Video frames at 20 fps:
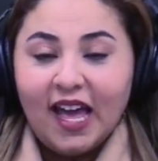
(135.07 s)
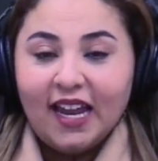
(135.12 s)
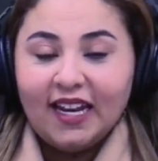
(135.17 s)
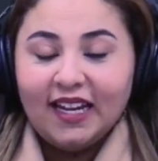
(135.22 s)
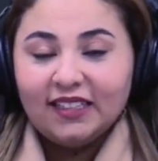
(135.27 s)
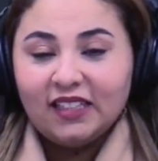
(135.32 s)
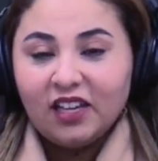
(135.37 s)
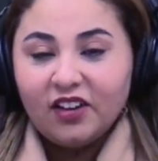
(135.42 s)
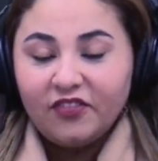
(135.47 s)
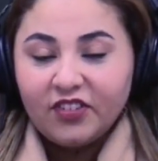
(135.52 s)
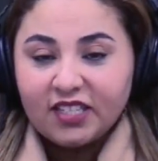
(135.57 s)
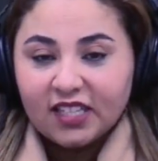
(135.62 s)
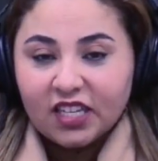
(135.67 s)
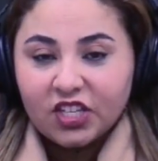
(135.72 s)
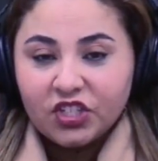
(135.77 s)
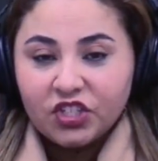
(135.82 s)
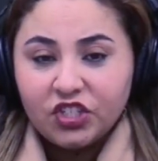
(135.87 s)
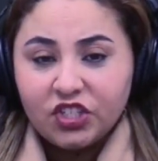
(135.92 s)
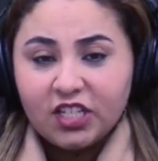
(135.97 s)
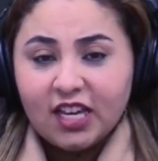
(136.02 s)
الاضافات
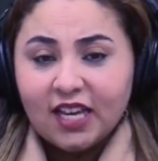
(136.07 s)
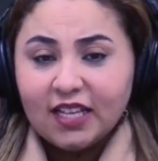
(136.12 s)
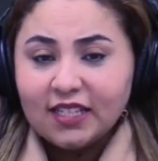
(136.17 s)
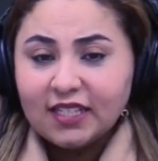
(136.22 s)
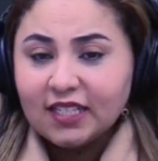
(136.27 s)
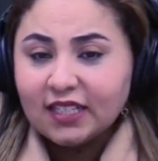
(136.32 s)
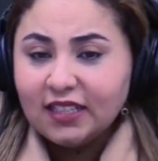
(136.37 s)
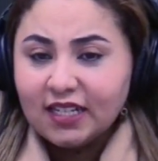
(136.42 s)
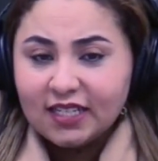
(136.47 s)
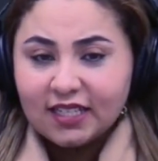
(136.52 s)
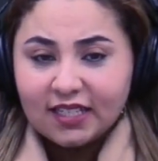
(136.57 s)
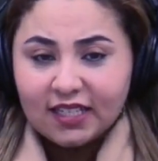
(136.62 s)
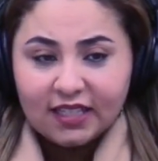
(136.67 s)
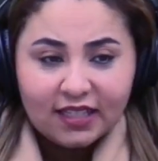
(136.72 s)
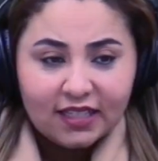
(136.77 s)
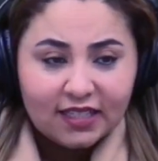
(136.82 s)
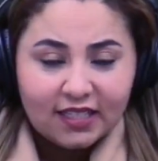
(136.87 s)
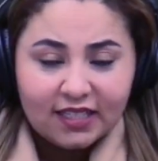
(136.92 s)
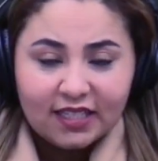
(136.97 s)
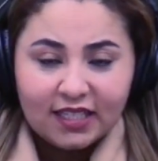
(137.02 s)
كاجتهاد تقدر تزيد
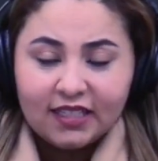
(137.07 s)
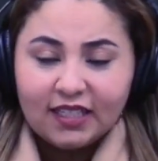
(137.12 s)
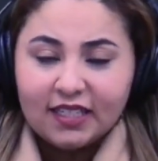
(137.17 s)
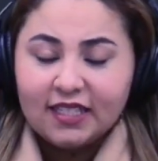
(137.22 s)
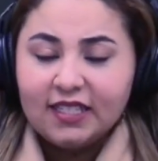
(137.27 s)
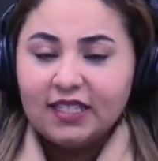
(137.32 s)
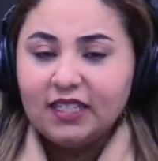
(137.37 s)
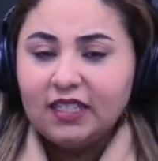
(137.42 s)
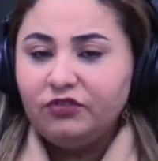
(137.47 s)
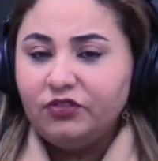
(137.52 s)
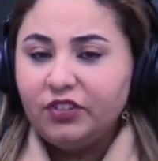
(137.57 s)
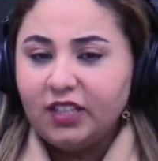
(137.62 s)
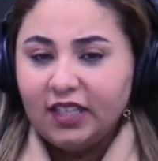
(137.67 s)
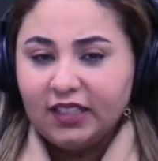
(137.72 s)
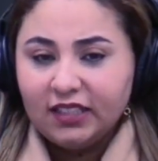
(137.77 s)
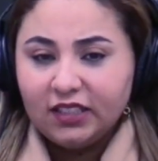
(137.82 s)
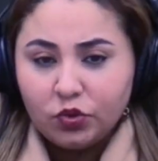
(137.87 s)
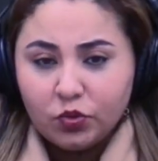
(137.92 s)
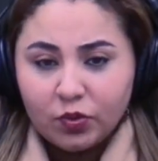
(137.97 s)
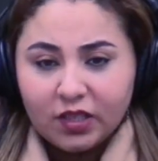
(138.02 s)
السيده تزيد فيه
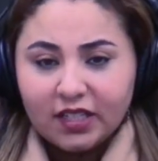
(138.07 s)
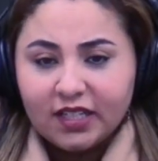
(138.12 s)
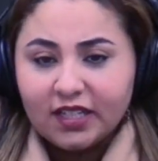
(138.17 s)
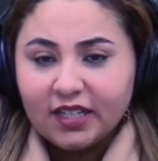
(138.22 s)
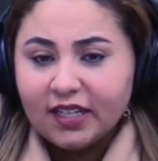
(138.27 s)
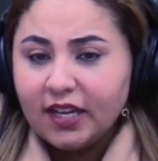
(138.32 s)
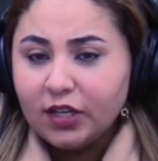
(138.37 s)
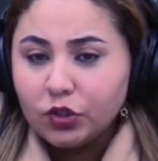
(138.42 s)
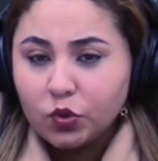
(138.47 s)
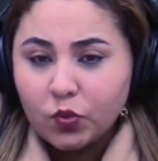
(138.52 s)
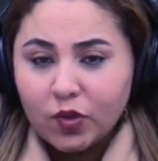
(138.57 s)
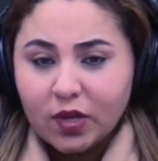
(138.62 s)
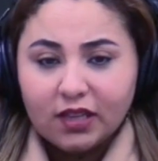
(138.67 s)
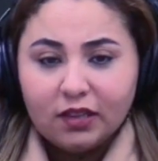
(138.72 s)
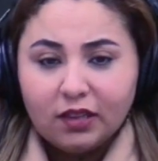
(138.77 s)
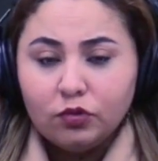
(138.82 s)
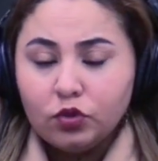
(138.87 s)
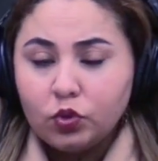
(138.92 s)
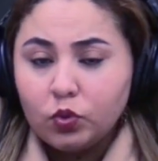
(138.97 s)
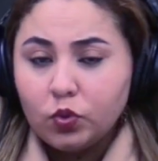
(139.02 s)
يعني شويه الكركاع شويه
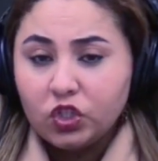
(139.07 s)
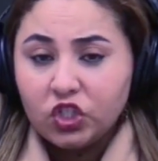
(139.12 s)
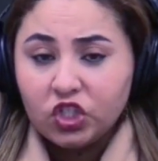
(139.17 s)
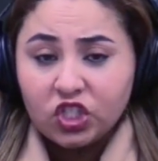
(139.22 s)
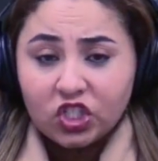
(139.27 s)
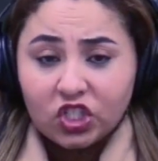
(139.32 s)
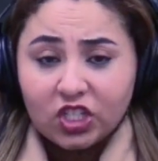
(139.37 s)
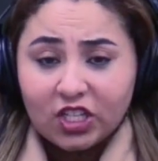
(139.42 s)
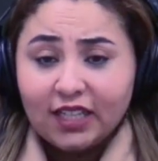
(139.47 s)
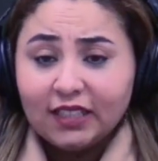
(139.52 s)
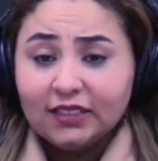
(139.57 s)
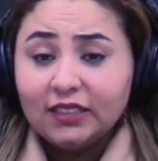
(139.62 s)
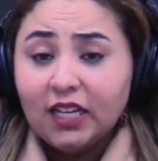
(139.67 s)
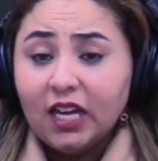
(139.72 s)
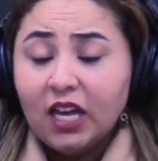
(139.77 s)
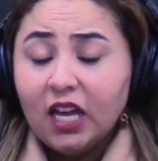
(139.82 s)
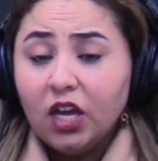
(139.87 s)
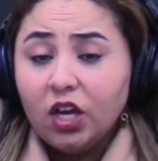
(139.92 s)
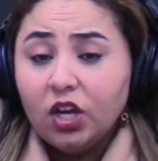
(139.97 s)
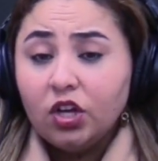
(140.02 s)
اللوز شويه الجنجلان
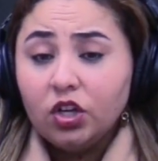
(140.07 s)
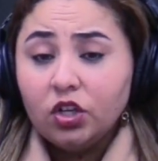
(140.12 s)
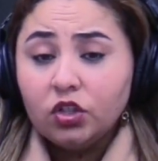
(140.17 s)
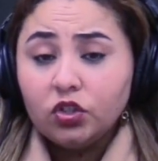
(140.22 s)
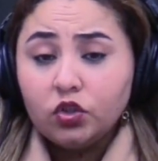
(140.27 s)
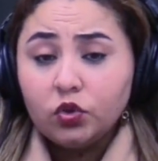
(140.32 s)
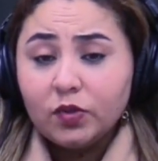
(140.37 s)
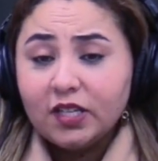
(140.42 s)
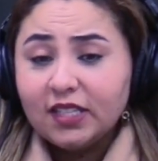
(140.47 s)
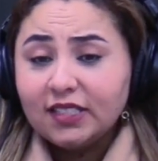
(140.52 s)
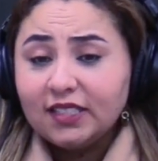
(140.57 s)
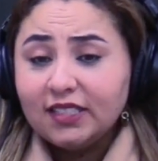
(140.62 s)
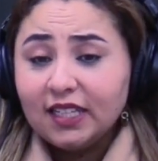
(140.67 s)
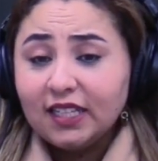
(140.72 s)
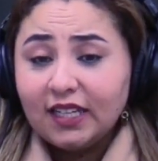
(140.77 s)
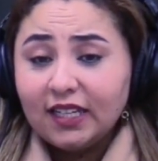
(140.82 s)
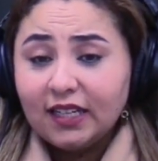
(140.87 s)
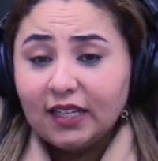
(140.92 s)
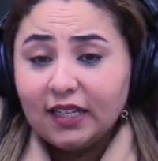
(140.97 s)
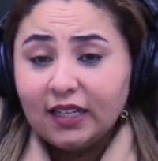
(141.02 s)
آه، شويه
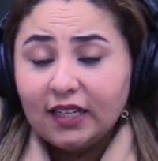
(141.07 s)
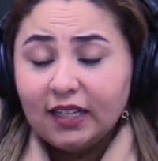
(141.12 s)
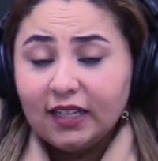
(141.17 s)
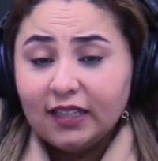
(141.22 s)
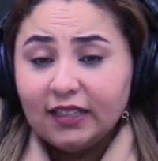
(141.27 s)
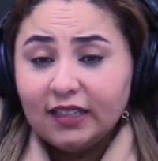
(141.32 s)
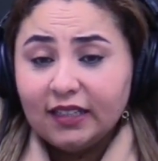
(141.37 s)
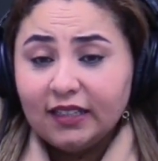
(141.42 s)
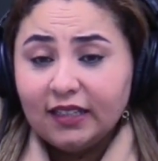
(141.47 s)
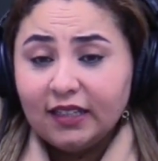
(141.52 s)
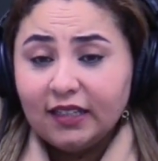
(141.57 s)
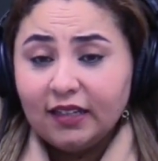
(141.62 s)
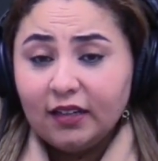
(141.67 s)
ديال آه، يعني